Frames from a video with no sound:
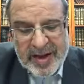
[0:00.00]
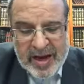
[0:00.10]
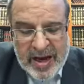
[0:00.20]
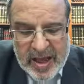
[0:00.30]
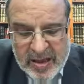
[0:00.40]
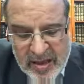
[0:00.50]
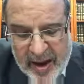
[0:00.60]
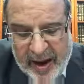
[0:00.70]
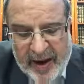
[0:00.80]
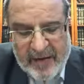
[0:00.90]

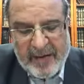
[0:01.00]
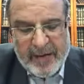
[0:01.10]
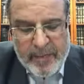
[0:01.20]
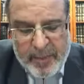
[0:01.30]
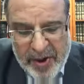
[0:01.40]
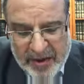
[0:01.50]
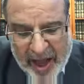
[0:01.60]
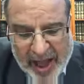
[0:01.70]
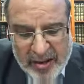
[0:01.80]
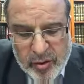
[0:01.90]
Litne bet
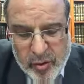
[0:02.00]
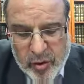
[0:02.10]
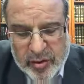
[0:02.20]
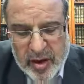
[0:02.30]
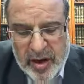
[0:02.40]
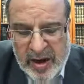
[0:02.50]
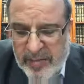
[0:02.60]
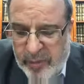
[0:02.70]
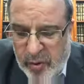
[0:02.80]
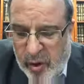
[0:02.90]
hatnut
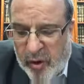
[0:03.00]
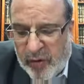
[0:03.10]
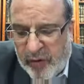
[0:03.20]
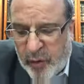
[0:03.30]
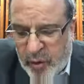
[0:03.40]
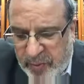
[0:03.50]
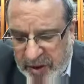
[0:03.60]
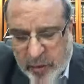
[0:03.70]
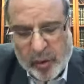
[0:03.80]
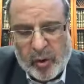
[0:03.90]
libno
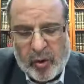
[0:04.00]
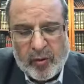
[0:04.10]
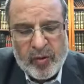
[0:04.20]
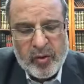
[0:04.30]
ulbito